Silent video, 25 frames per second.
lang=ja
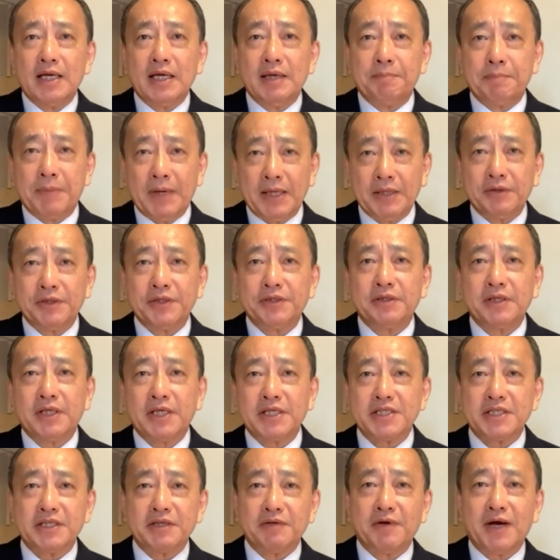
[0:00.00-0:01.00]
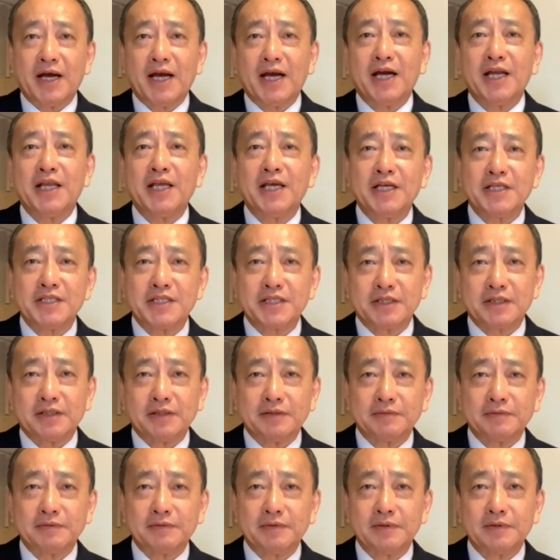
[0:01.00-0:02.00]
一般の人たちに分かりやす
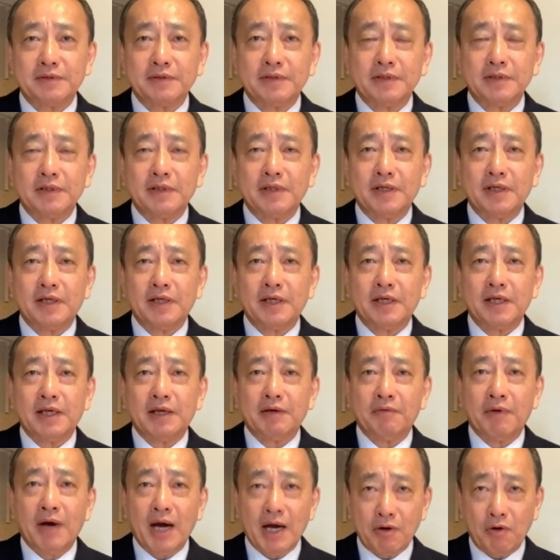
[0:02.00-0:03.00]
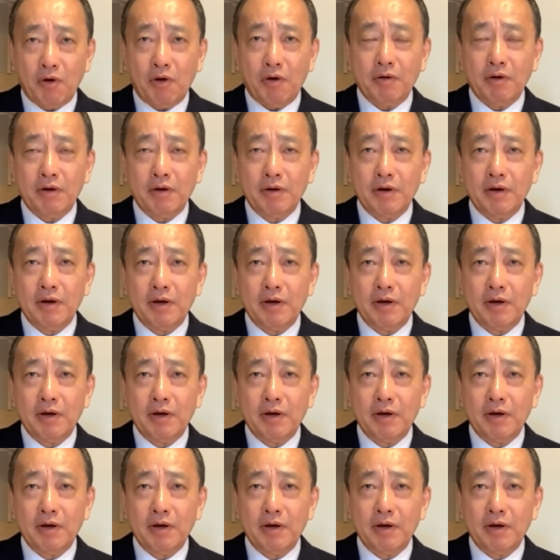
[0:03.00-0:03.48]
く、え和語、